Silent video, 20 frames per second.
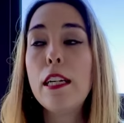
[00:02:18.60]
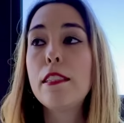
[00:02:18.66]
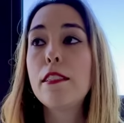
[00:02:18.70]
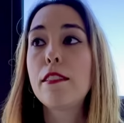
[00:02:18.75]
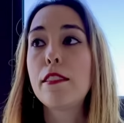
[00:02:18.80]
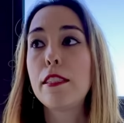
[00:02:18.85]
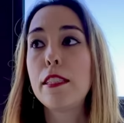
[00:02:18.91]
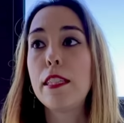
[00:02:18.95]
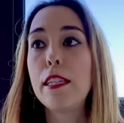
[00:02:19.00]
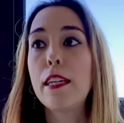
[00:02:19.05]

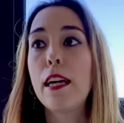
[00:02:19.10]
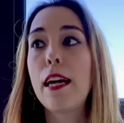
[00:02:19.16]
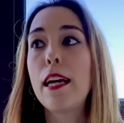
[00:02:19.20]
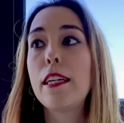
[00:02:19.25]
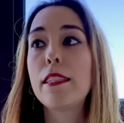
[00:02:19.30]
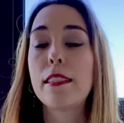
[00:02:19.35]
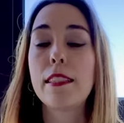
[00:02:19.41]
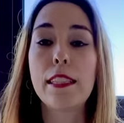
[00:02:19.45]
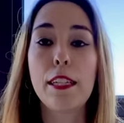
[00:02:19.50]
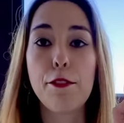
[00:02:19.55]
Si
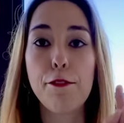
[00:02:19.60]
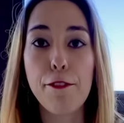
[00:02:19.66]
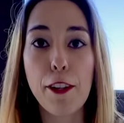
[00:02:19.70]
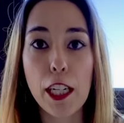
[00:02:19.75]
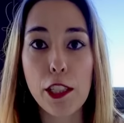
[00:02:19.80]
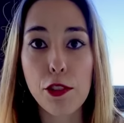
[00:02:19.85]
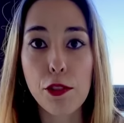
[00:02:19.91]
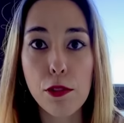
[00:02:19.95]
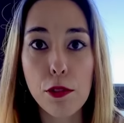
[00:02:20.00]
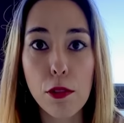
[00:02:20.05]
es
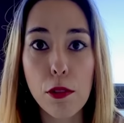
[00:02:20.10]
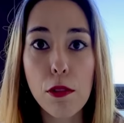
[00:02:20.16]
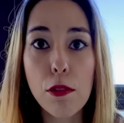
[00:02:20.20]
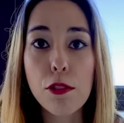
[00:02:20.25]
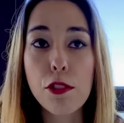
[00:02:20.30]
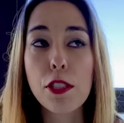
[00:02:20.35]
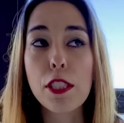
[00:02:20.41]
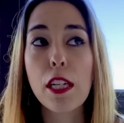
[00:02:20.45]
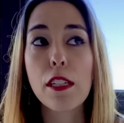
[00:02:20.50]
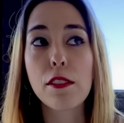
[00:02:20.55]
nefasto,
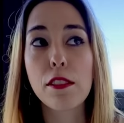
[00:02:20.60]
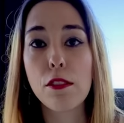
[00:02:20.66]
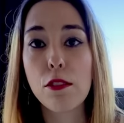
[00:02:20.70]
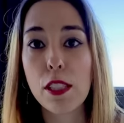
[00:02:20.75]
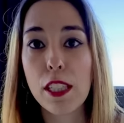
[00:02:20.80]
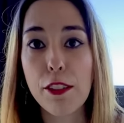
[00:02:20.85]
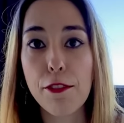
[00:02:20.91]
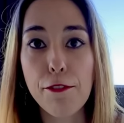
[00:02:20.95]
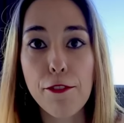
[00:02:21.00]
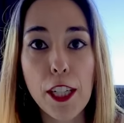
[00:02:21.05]
si ha
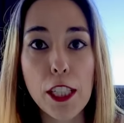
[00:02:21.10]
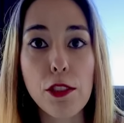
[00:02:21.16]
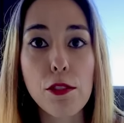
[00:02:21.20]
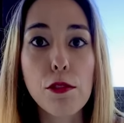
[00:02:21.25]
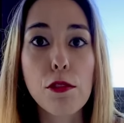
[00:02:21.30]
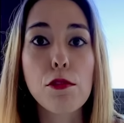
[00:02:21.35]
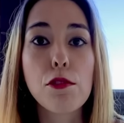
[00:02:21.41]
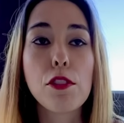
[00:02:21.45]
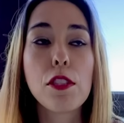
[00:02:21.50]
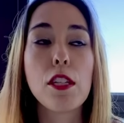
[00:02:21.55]
sido
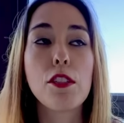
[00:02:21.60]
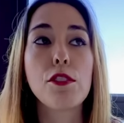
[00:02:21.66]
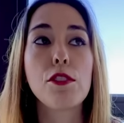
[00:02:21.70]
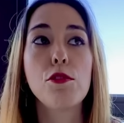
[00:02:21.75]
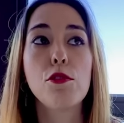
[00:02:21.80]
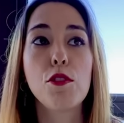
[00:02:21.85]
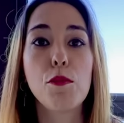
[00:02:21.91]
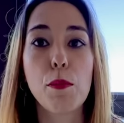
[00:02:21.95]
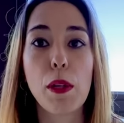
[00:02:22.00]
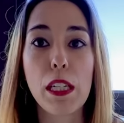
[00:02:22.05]
nefasto, si ha
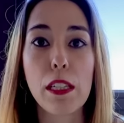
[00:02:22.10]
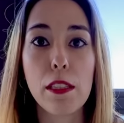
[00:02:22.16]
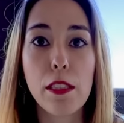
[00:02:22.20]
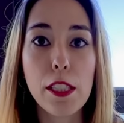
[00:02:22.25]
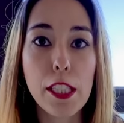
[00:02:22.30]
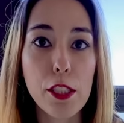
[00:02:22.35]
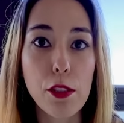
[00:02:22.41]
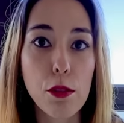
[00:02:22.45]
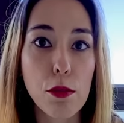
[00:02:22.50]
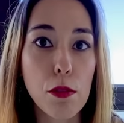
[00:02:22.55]
sido un
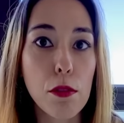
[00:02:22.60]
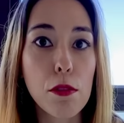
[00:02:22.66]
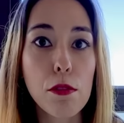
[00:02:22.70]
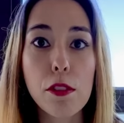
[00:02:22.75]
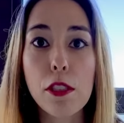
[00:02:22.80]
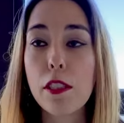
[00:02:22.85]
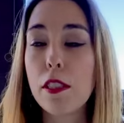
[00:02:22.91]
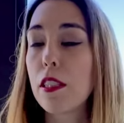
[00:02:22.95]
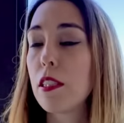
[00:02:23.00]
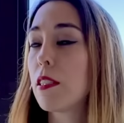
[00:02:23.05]
maldito,
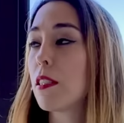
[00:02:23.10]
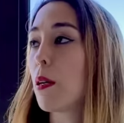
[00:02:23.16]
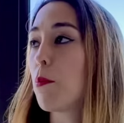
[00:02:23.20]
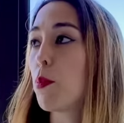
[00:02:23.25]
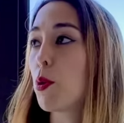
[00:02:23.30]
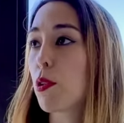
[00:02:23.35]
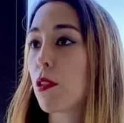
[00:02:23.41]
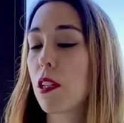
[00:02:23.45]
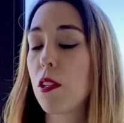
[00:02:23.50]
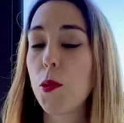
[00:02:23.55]
si se está
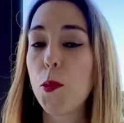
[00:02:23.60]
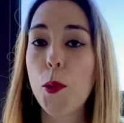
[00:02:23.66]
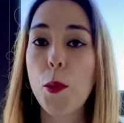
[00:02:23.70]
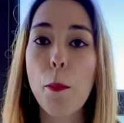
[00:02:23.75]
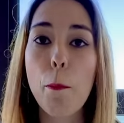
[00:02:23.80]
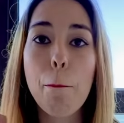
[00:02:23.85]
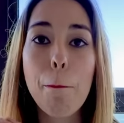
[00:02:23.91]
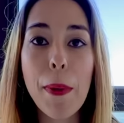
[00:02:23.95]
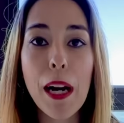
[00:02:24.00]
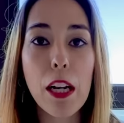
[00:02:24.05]
portando
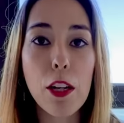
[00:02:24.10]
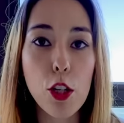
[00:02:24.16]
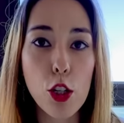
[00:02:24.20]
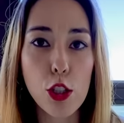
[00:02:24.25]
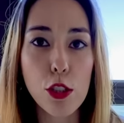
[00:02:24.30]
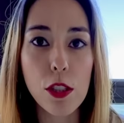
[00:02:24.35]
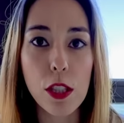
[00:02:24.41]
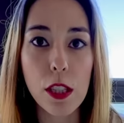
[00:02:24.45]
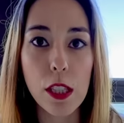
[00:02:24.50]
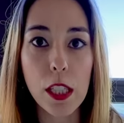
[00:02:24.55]
mal
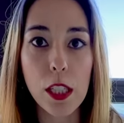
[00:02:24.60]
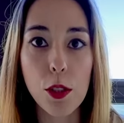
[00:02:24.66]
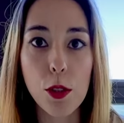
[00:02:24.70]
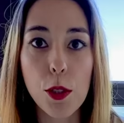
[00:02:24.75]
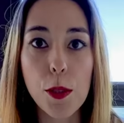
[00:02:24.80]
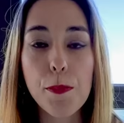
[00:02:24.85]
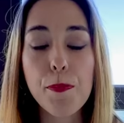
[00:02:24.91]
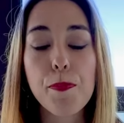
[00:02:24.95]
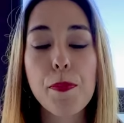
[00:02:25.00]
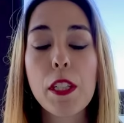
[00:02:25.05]

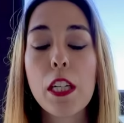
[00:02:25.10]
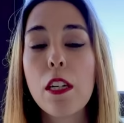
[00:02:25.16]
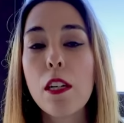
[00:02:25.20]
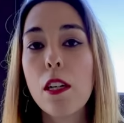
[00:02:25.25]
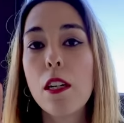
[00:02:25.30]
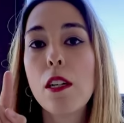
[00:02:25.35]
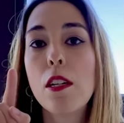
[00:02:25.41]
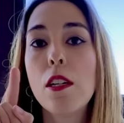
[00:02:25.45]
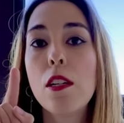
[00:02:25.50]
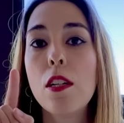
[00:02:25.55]
contigo,
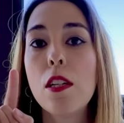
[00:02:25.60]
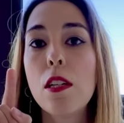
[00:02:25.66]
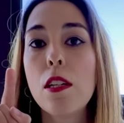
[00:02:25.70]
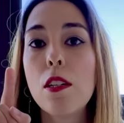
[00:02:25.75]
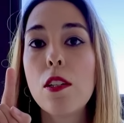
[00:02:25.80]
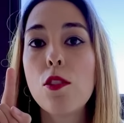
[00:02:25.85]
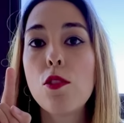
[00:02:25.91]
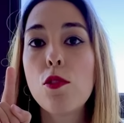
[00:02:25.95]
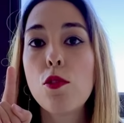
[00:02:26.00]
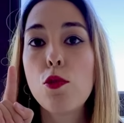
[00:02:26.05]

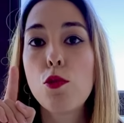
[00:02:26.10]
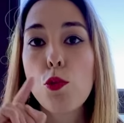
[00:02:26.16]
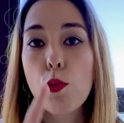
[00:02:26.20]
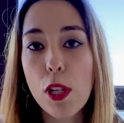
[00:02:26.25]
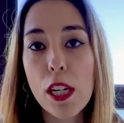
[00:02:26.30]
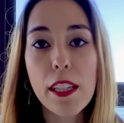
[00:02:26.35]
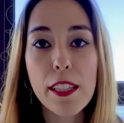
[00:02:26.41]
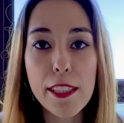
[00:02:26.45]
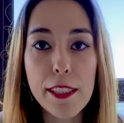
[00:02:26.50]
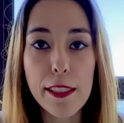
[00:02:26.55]
tú
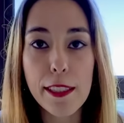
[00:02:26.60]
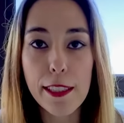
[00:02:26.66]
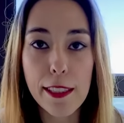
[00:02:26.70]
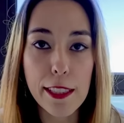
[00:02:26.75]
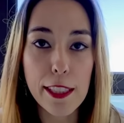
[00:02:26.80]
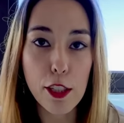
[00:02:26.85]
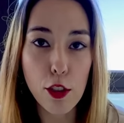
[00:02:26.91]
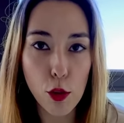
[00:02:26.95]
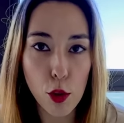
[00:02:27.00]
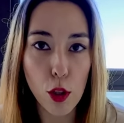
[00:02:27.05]
le diste
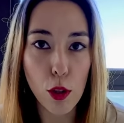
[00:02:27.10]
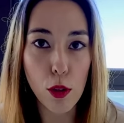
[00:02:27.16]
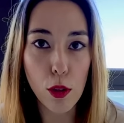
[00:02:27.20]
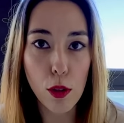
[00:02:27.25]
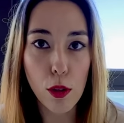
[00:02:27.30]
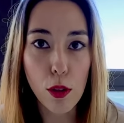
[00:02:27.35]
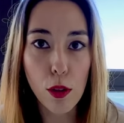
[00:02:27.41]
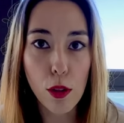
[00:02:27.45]
ese rol